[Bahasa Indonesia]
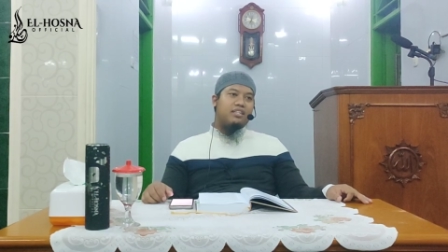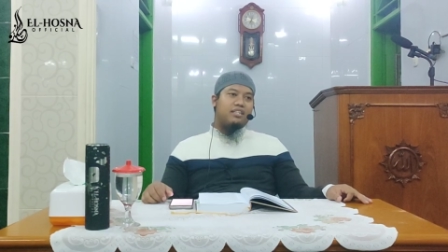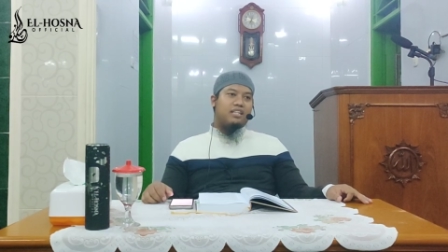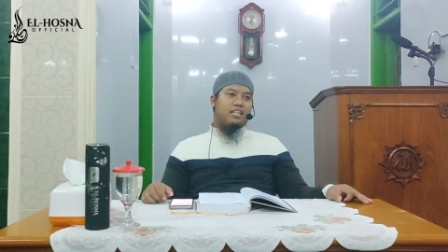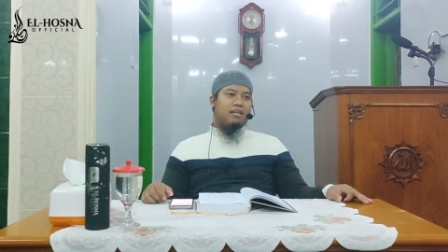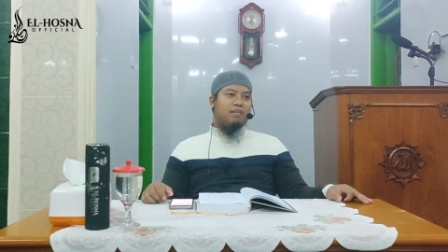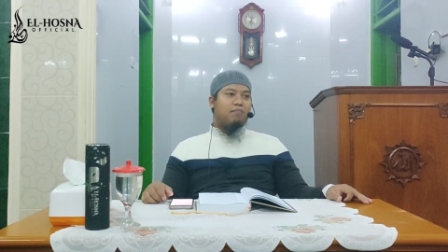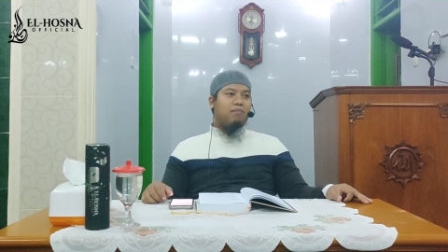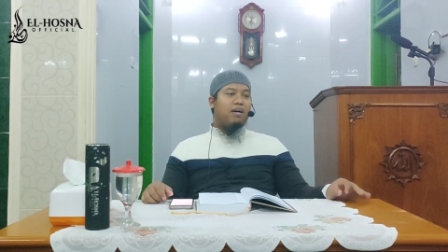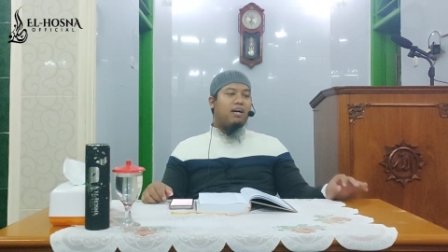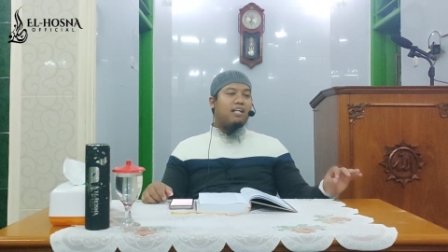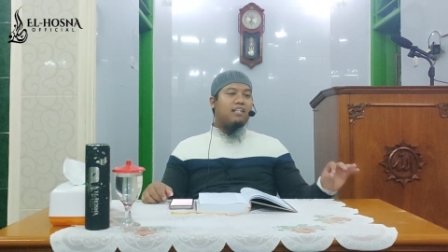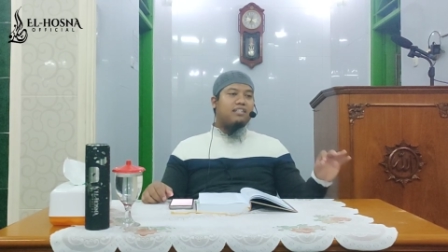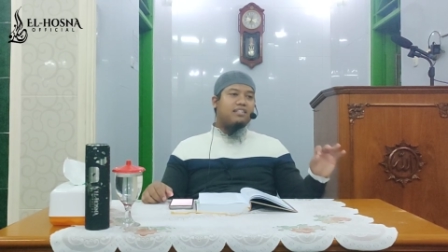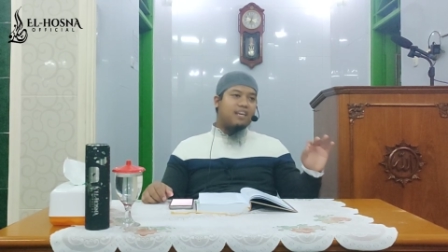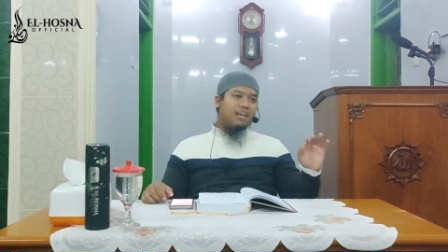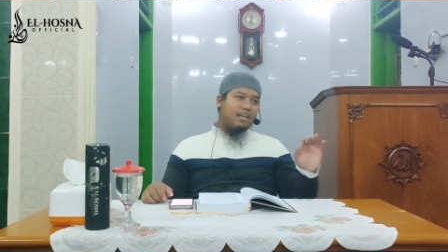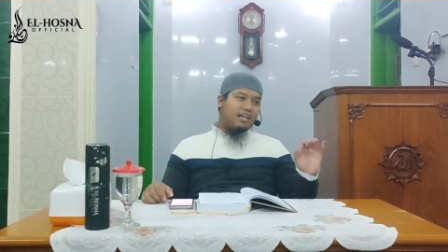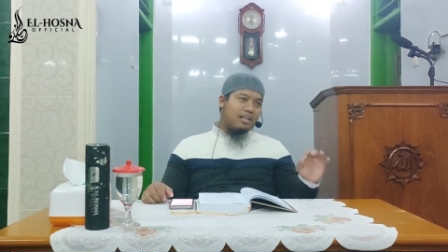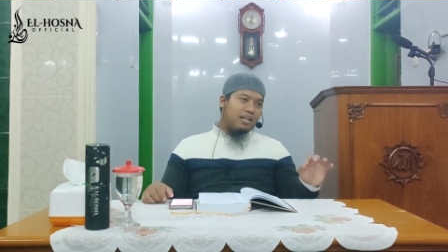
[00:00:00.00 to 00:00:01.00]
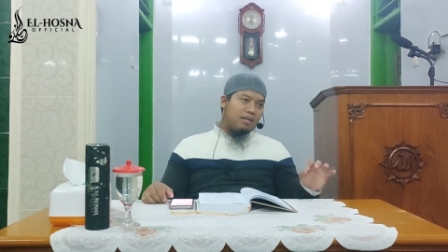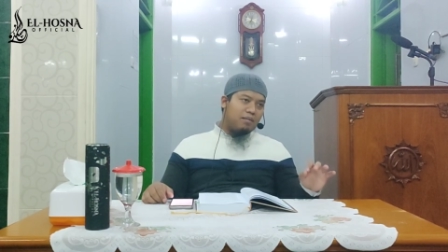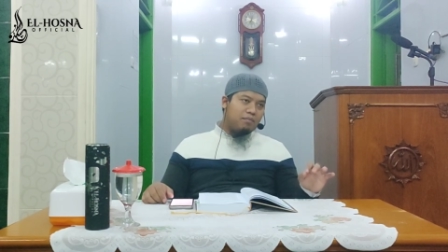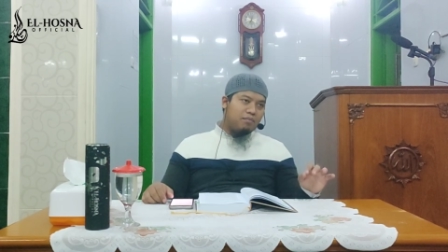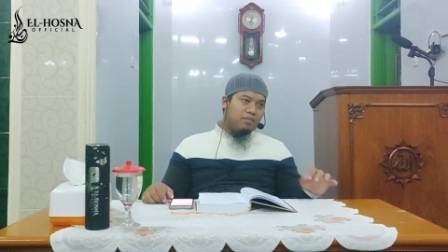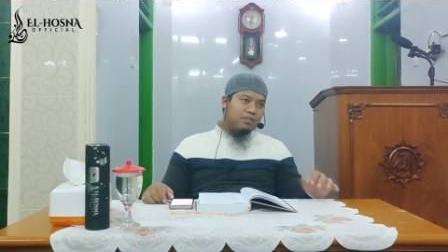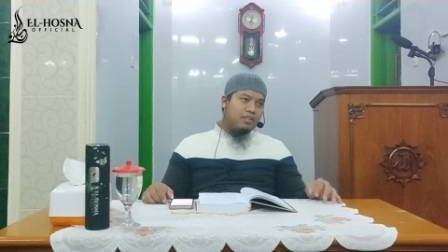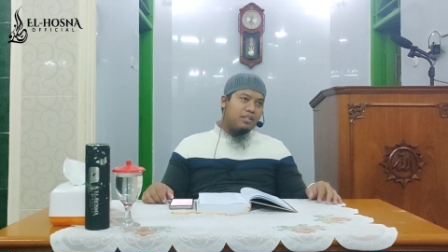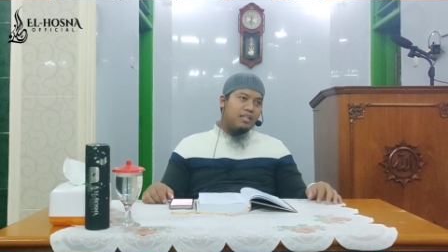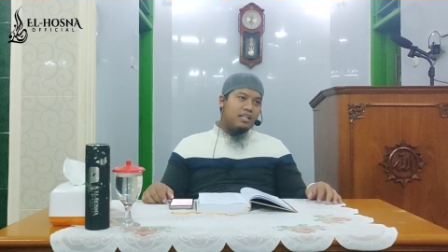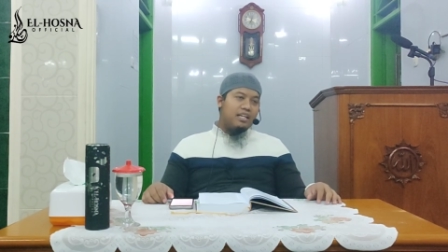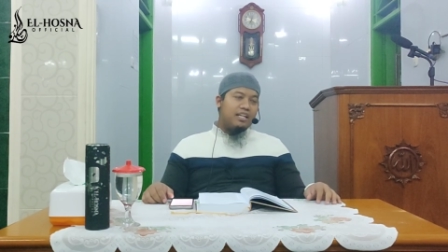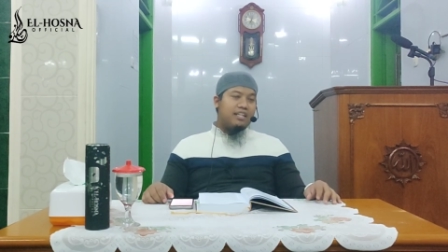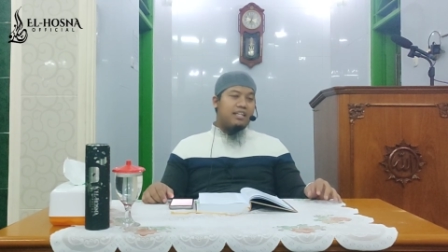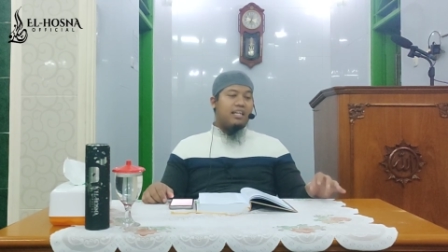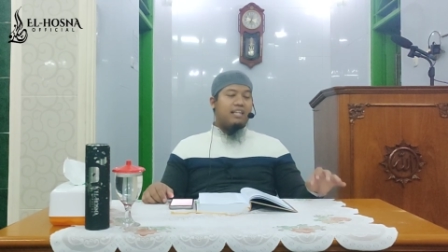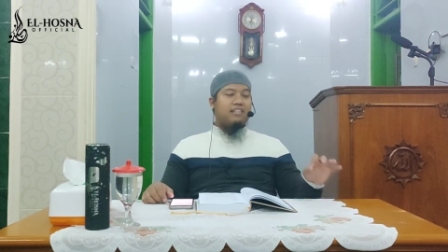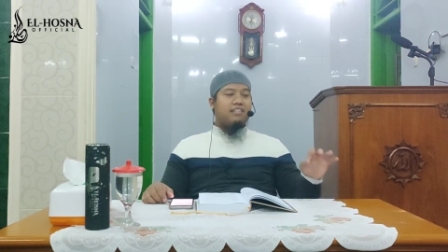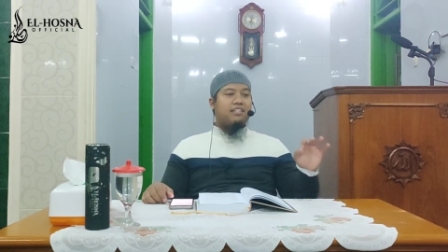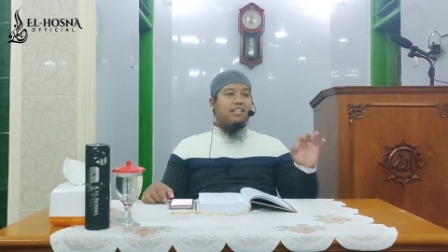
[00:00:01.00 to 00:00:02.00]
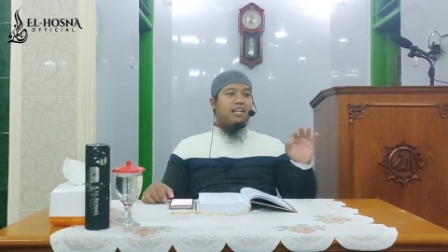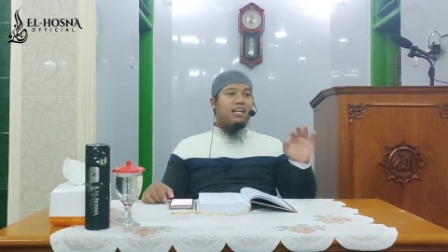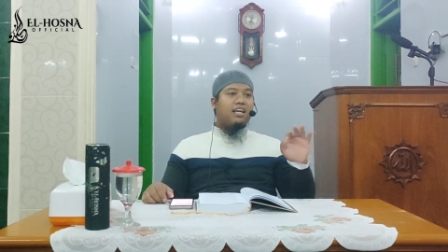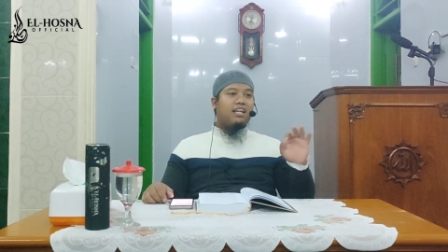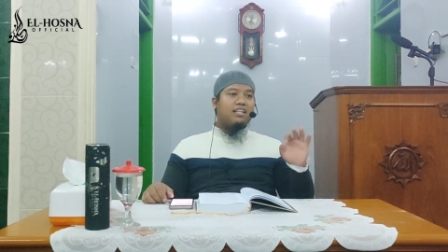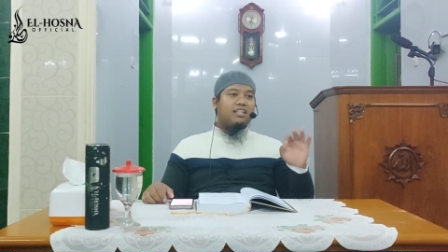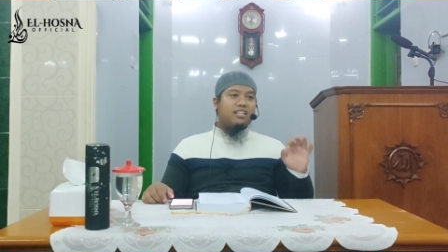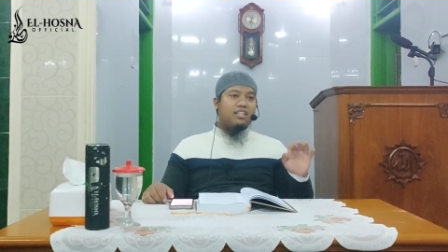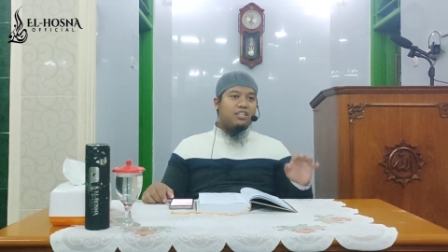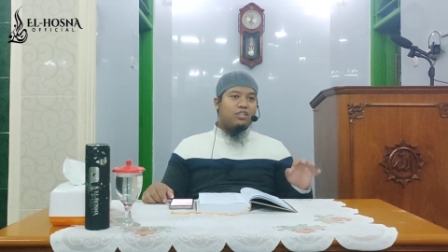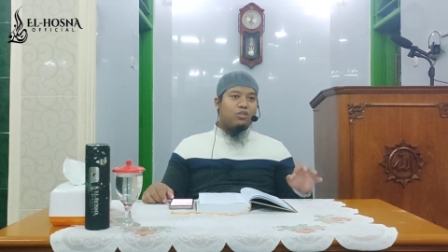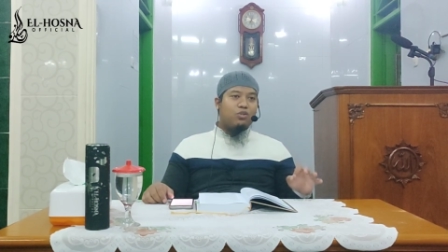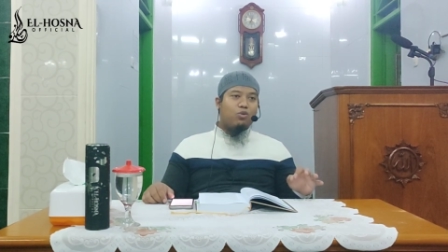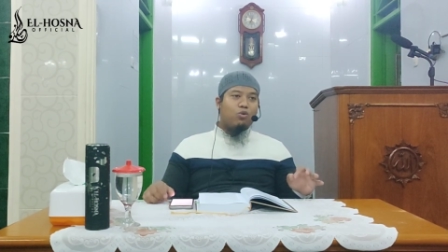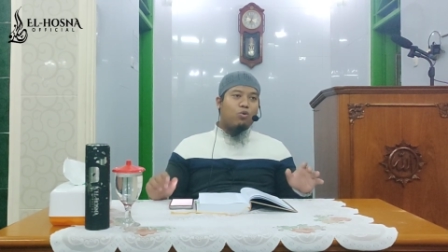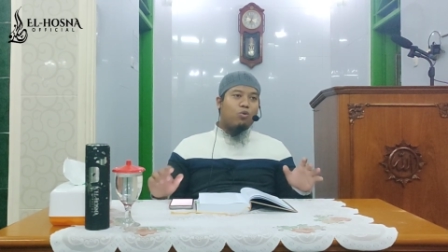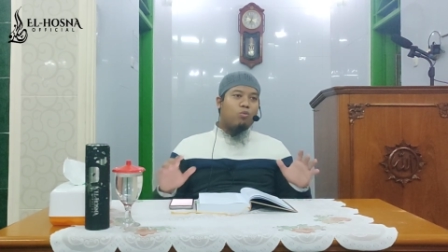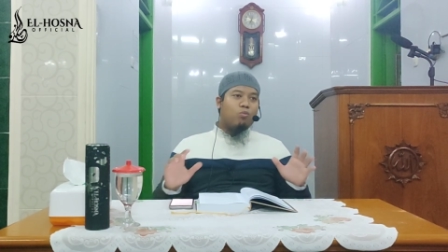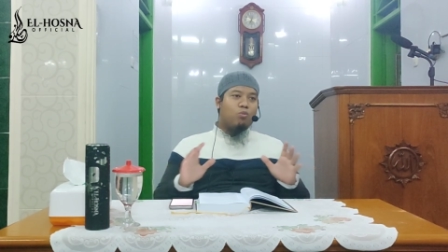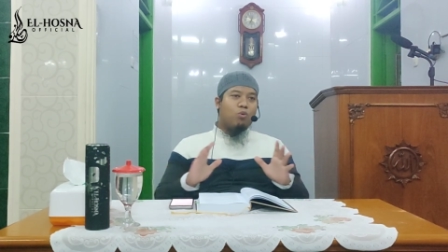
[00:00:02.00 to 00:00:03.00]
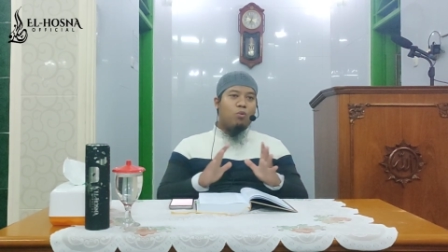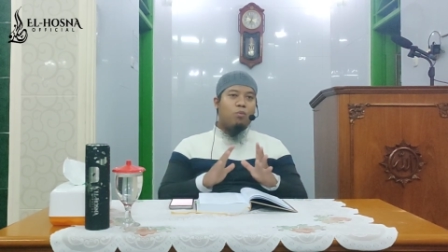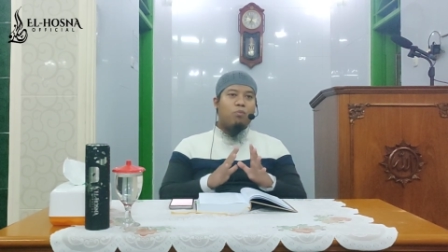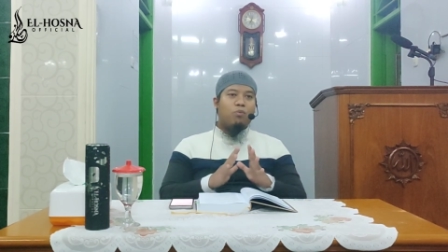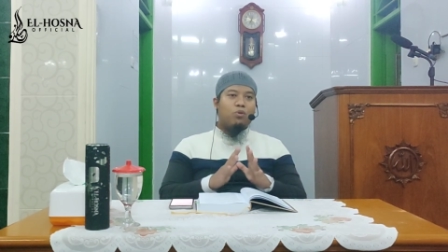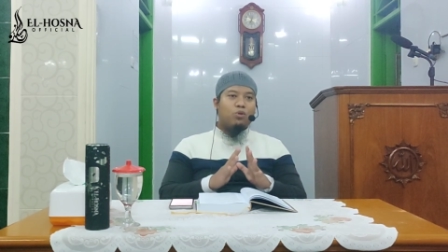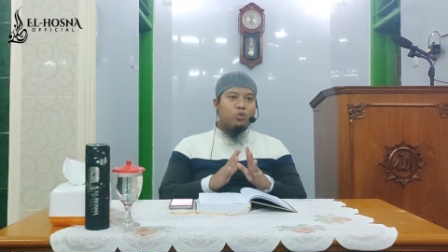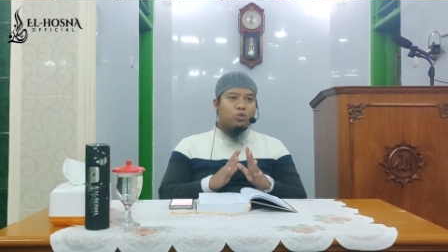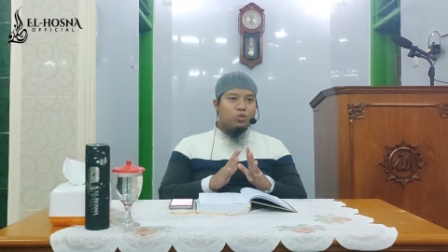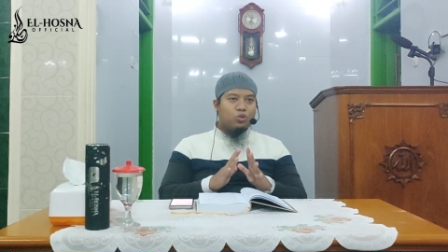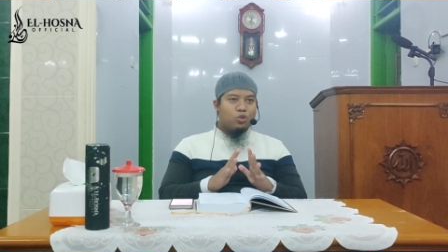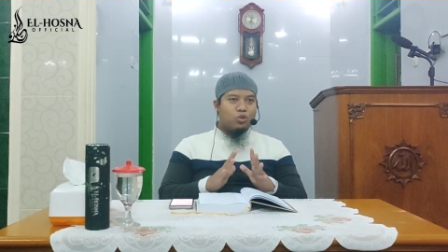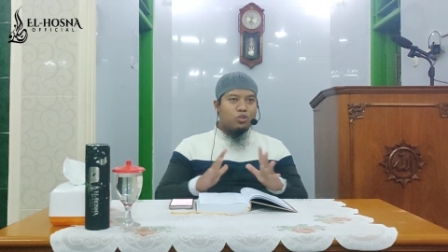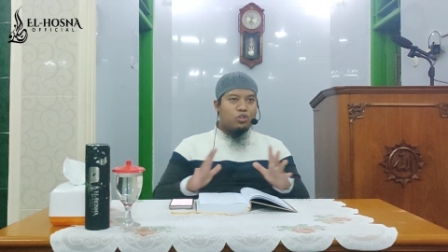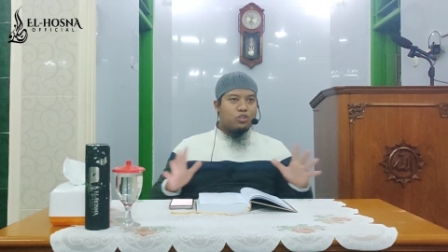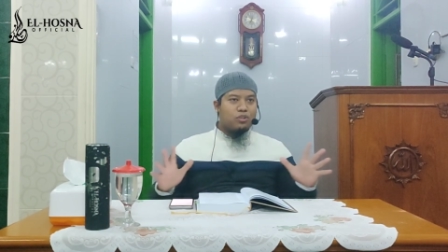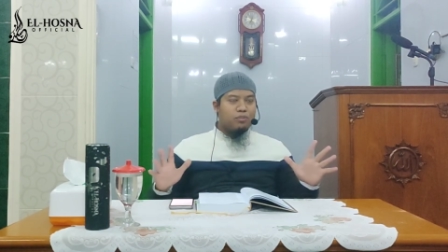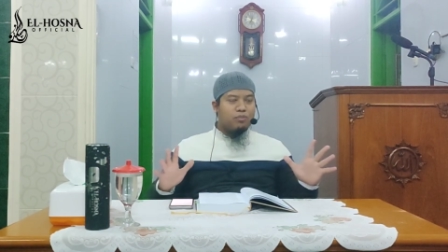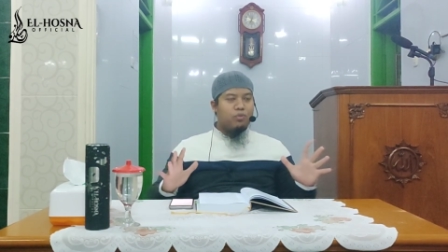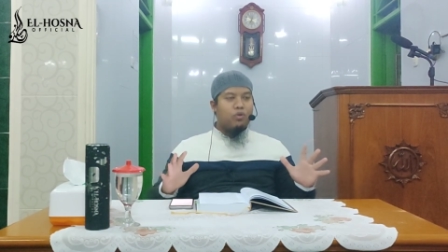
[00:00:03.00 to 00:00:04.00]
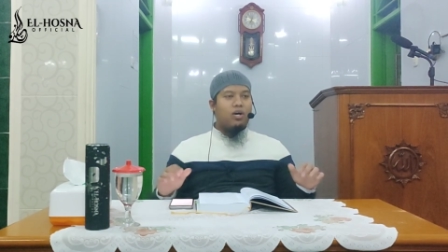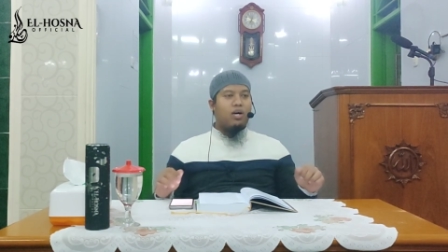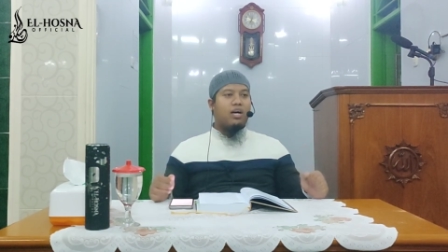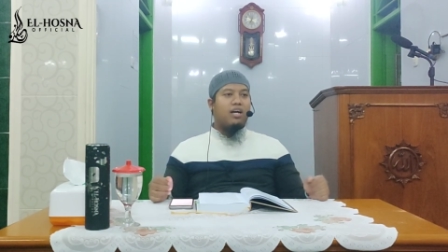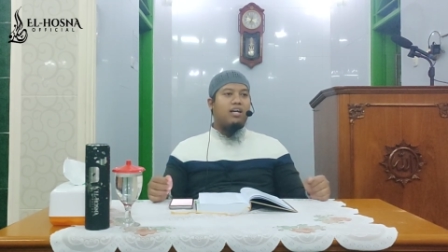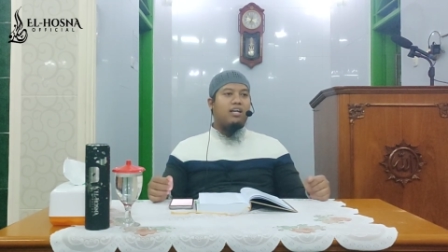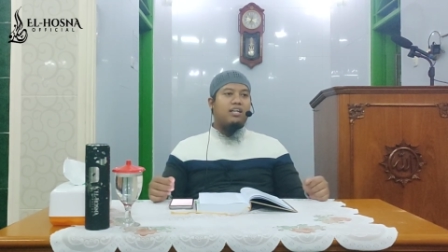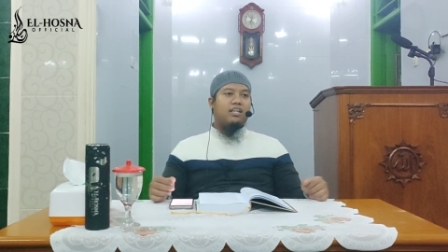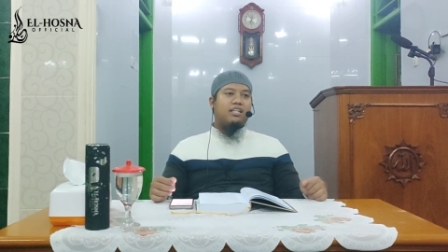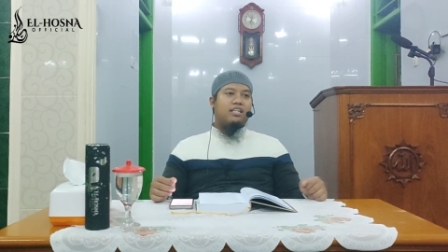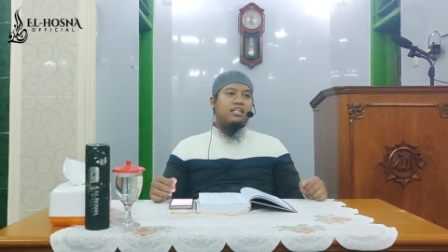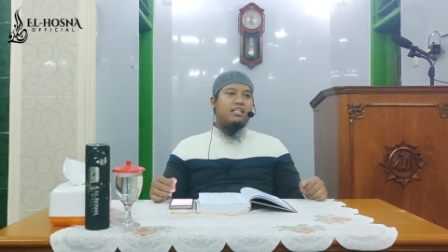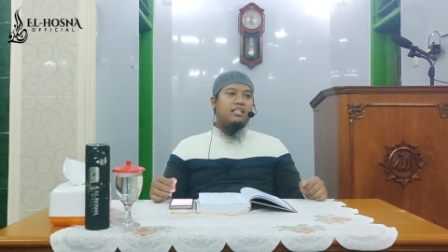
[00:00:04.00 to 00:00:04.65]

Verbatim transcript: dalam bahasa Arab nasihat itu umum untuk semua